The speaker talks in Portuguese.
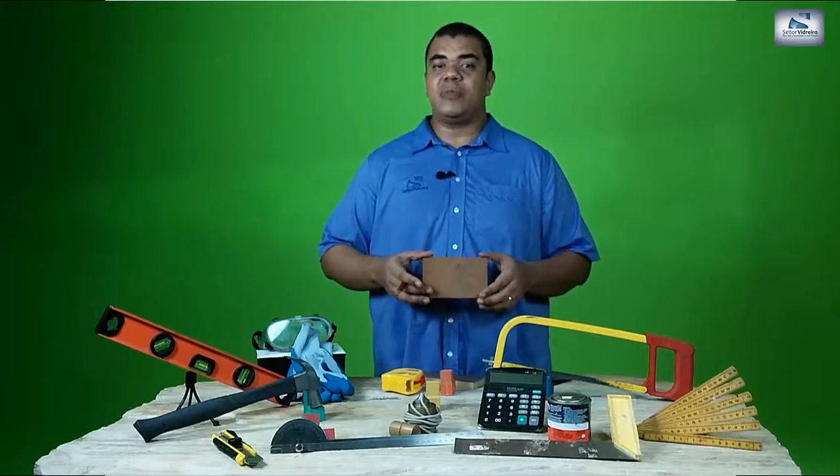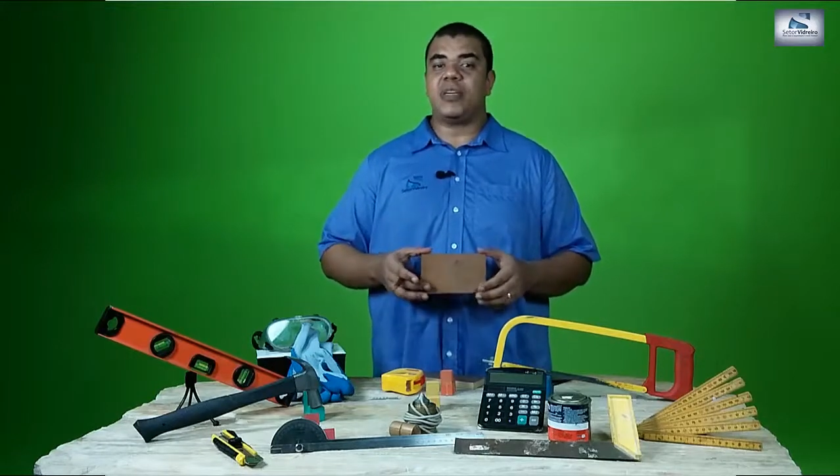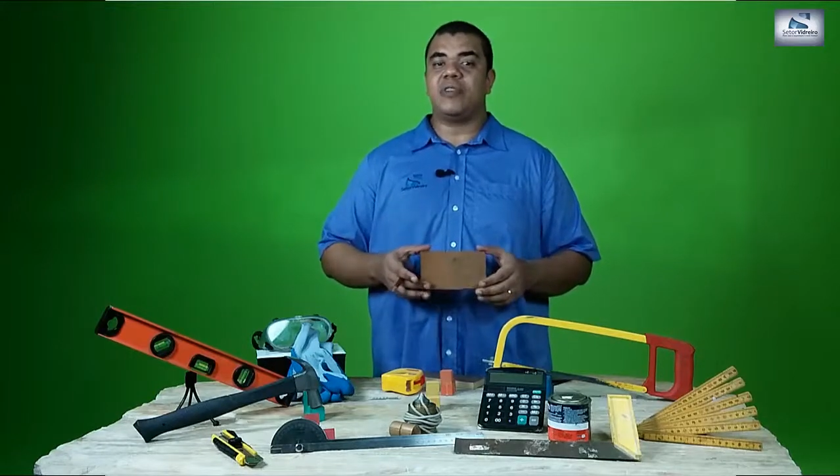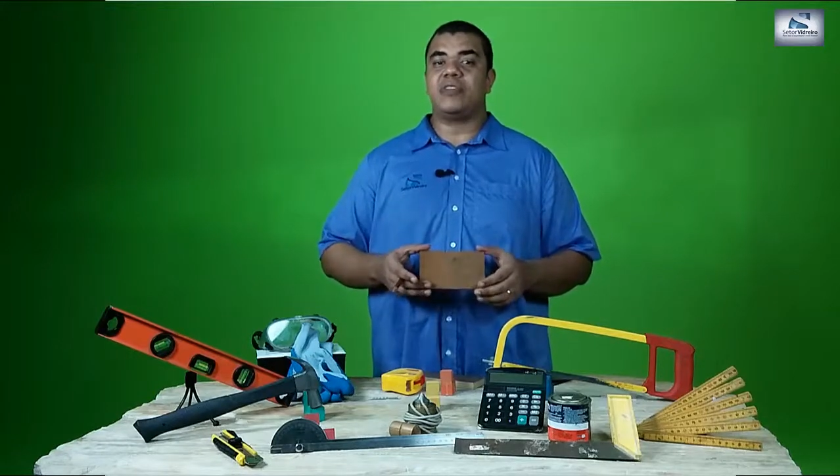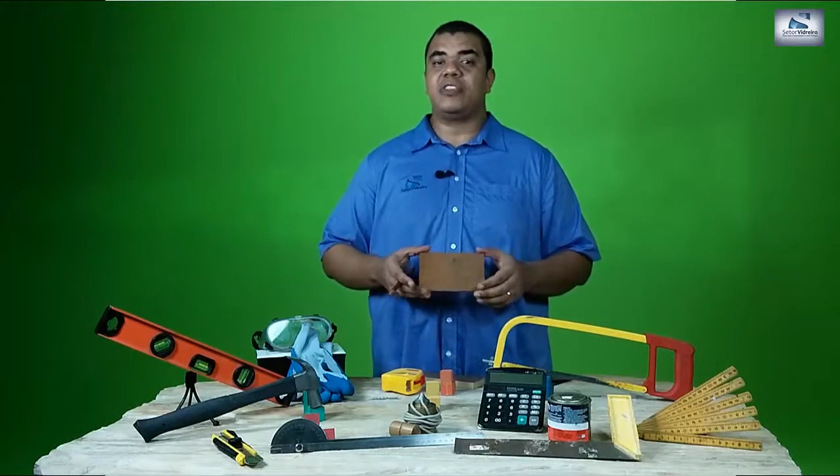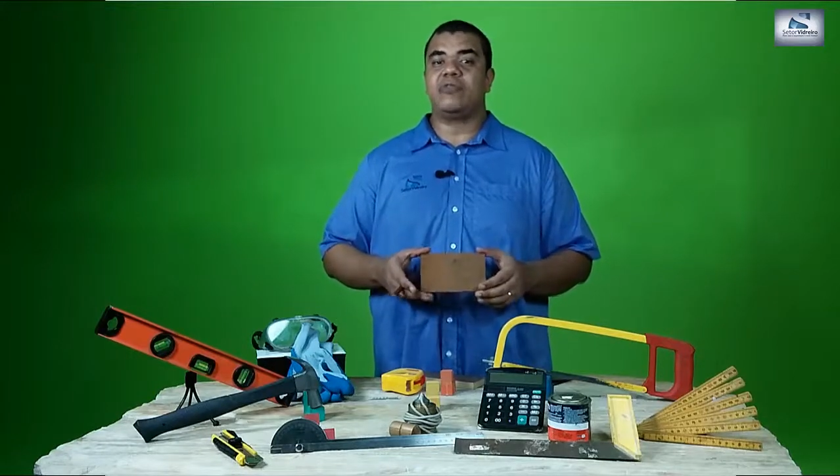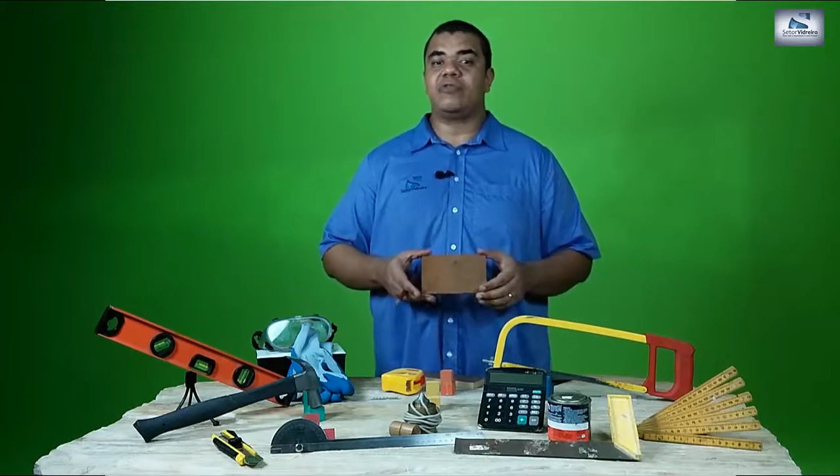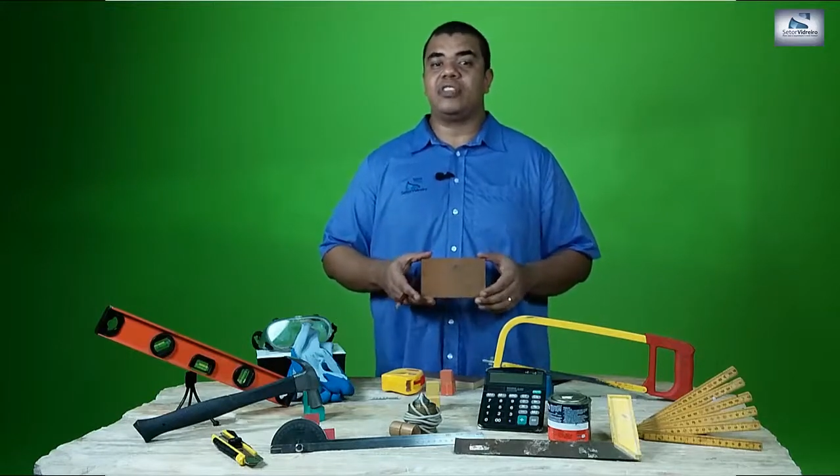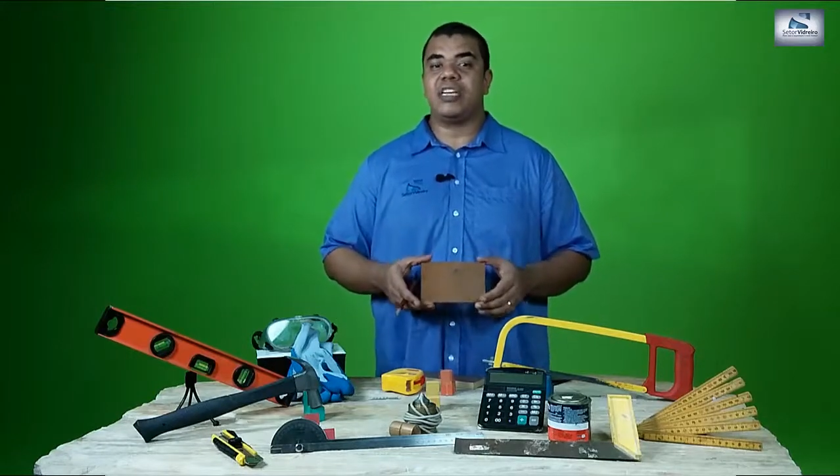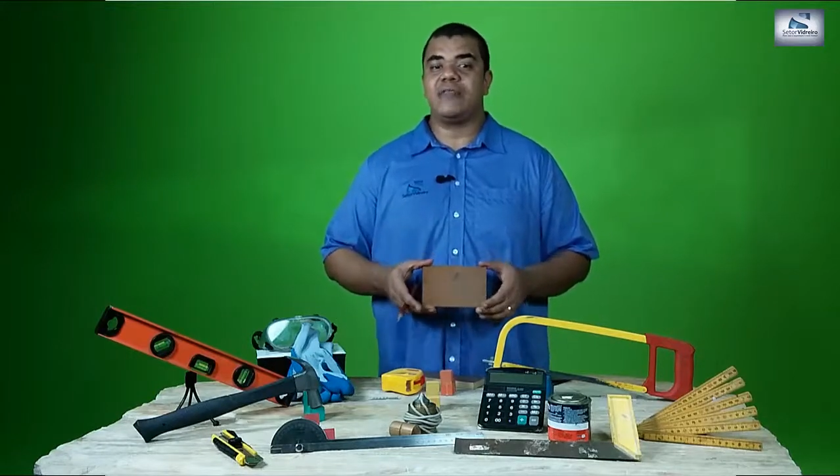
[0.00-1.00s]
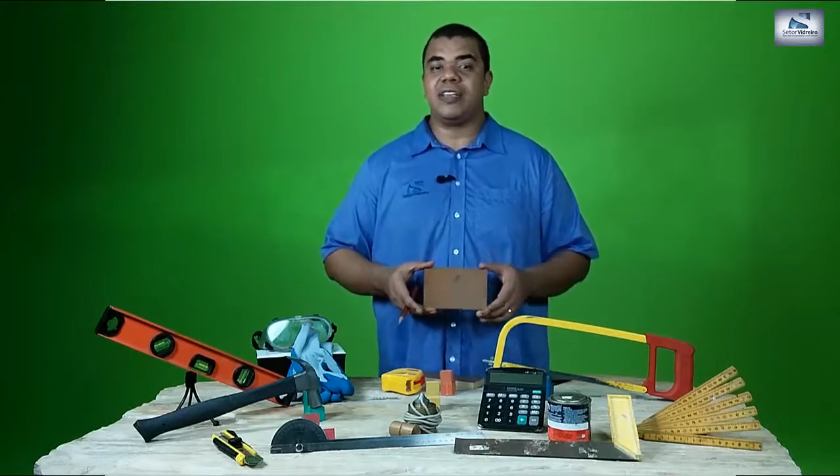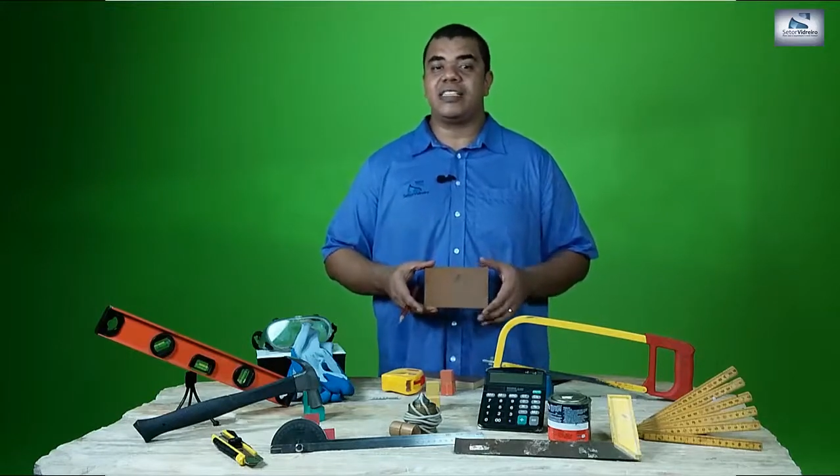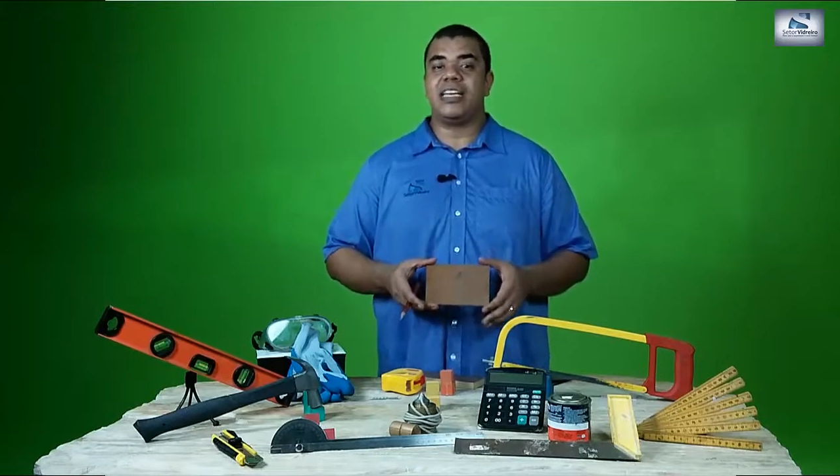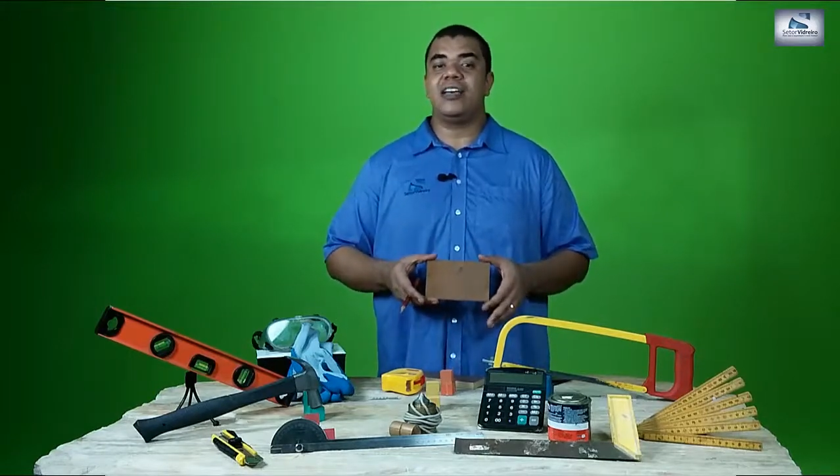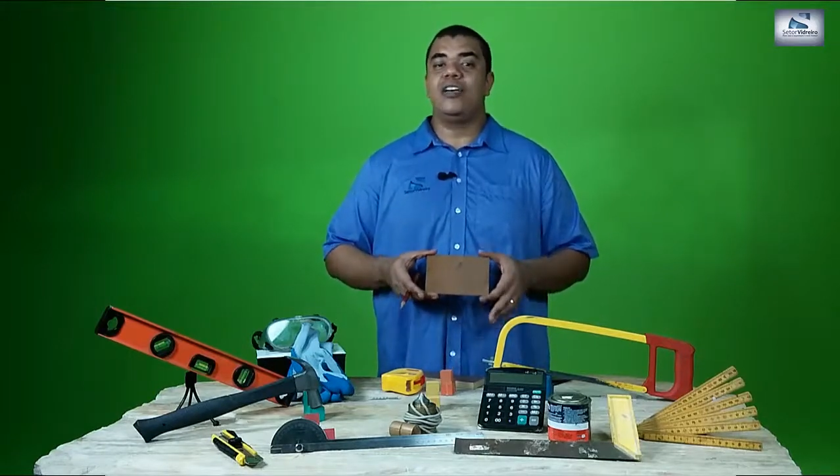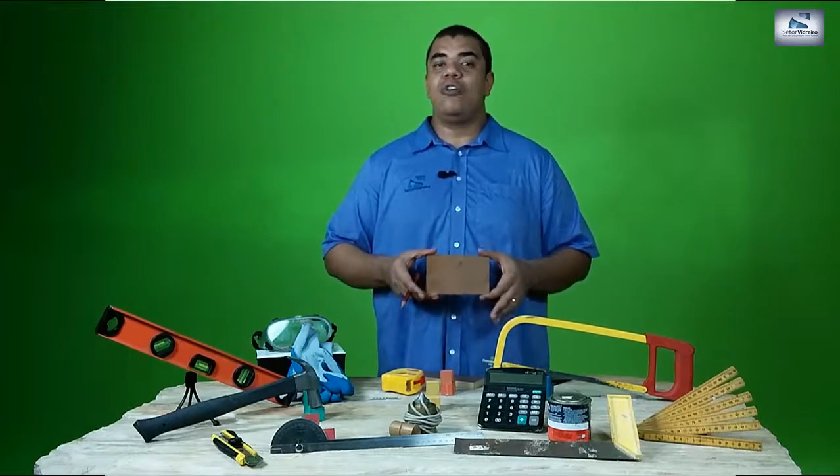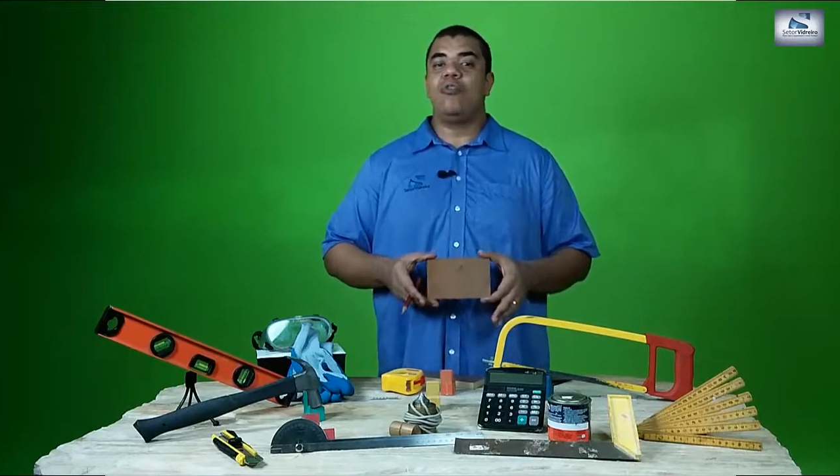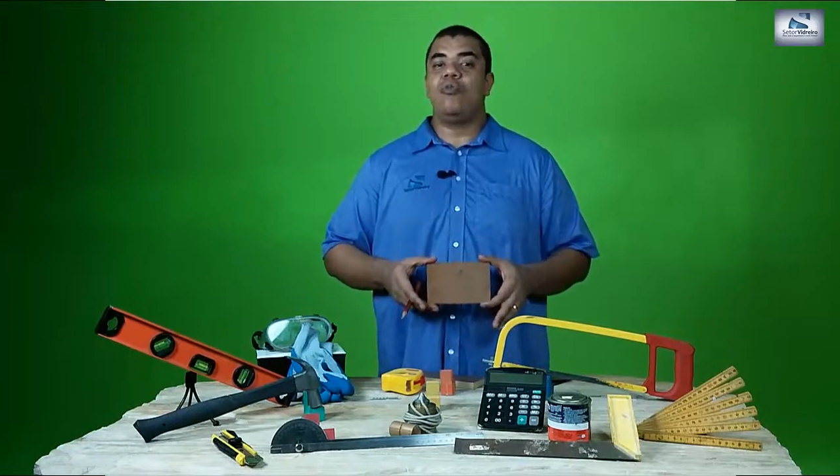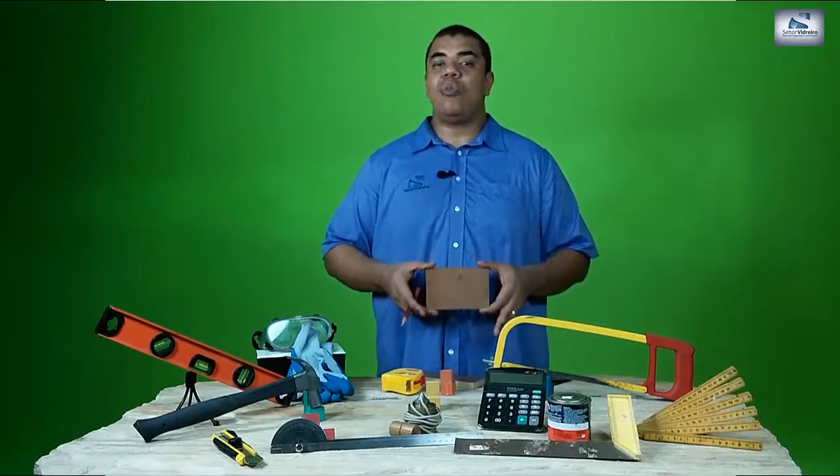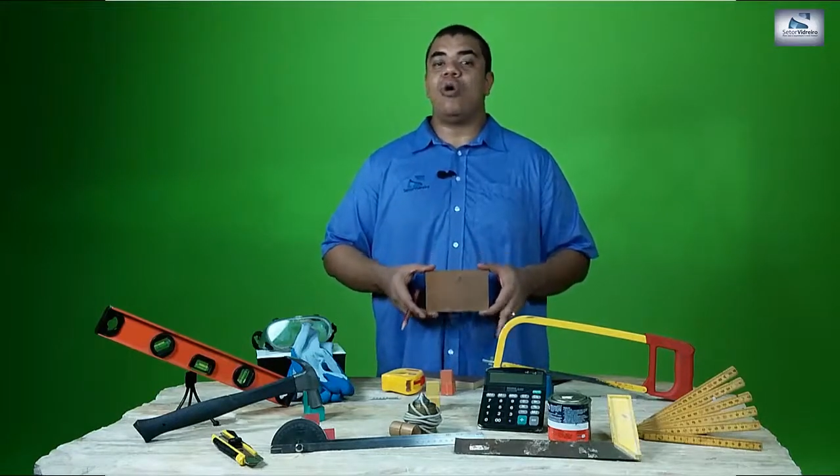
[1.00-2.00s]
para que você consiga fazer
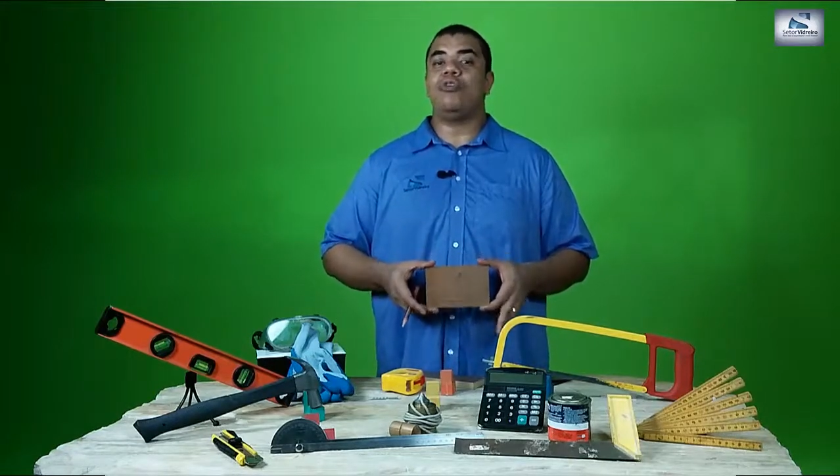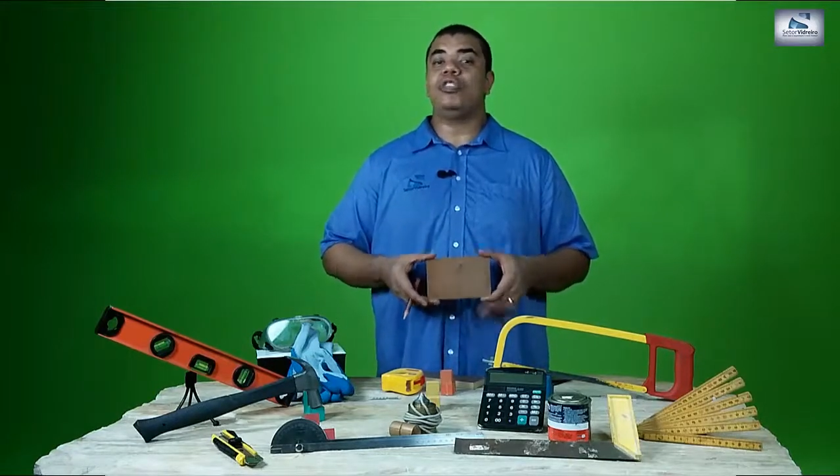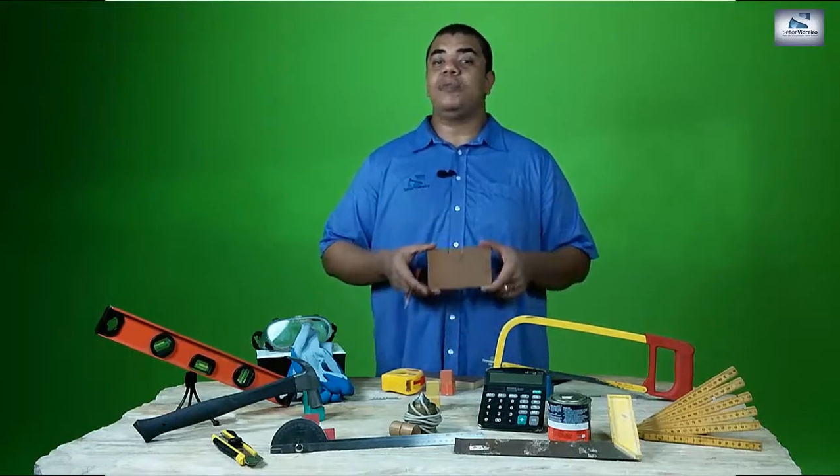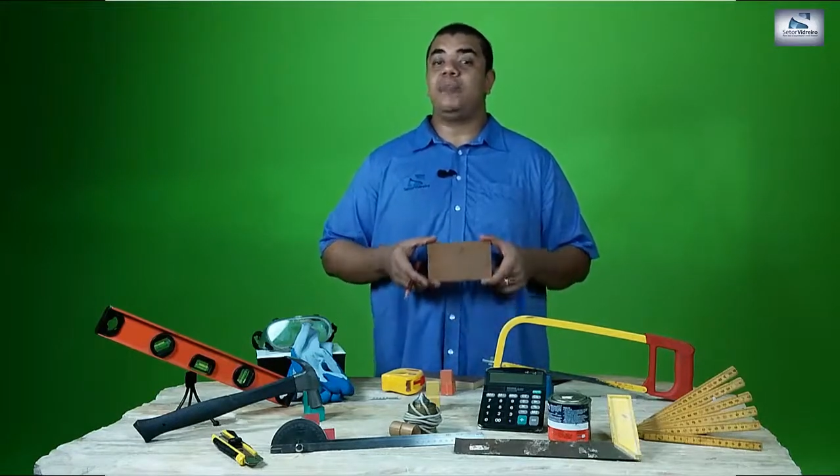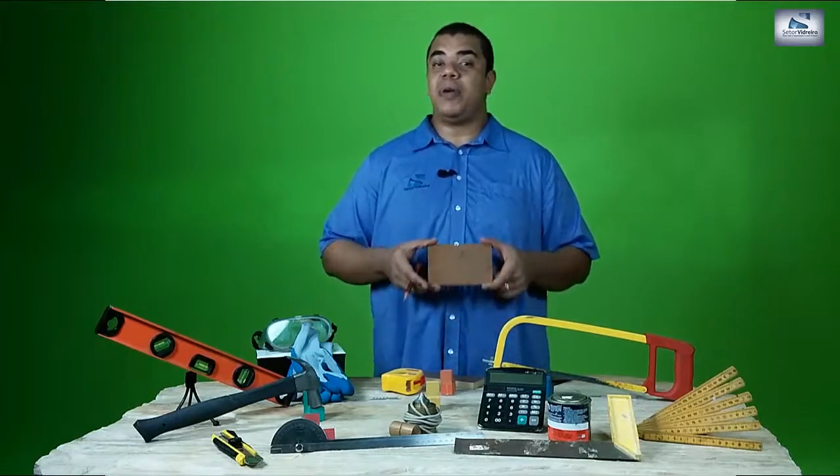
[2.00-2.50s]
um molde